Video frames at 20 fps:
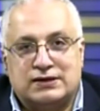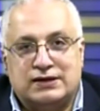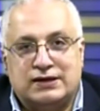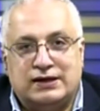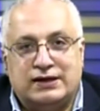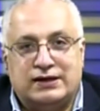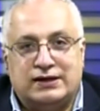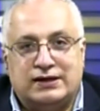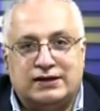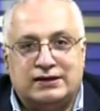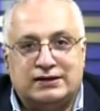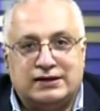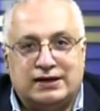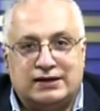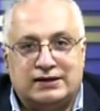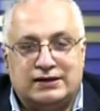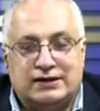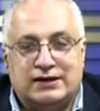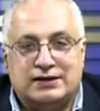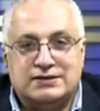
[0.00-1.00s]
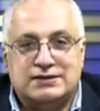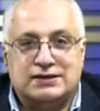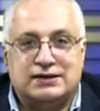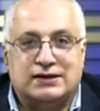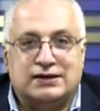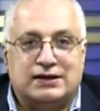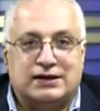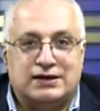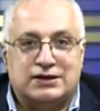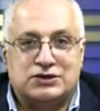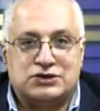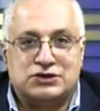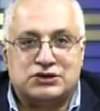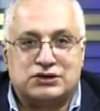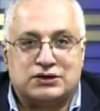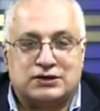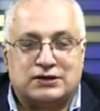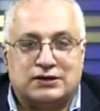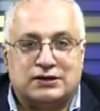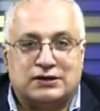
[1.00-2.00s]
ان احنا يعني عايزين
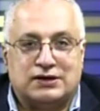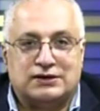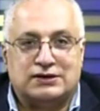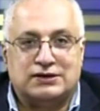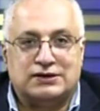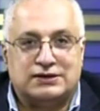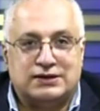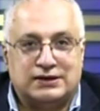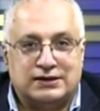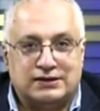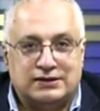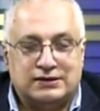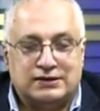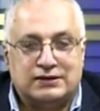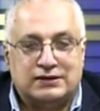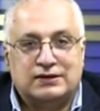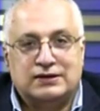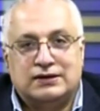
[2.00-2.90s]
نناقش آه، قضيتين